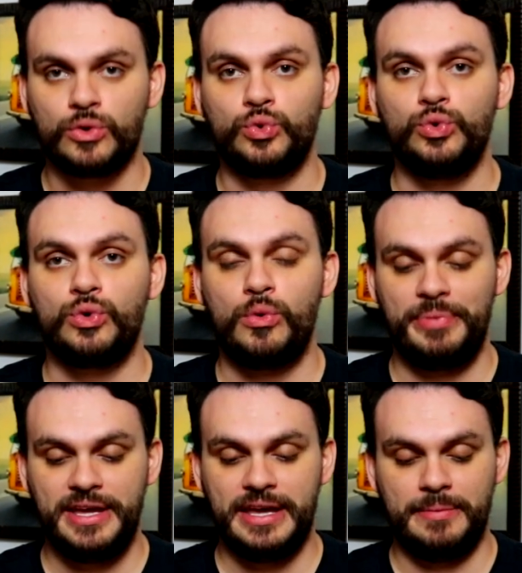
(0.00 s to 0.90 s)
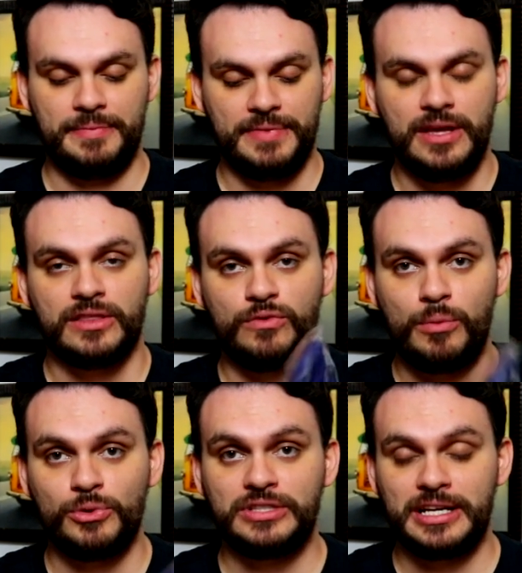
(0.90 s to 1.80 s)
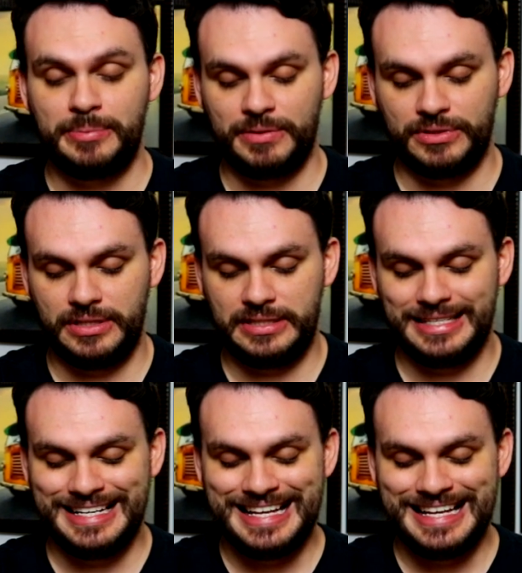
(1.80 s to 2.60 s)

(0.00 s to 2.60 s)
Tudo eu comprei M. Então vou mostrar aqui para vocês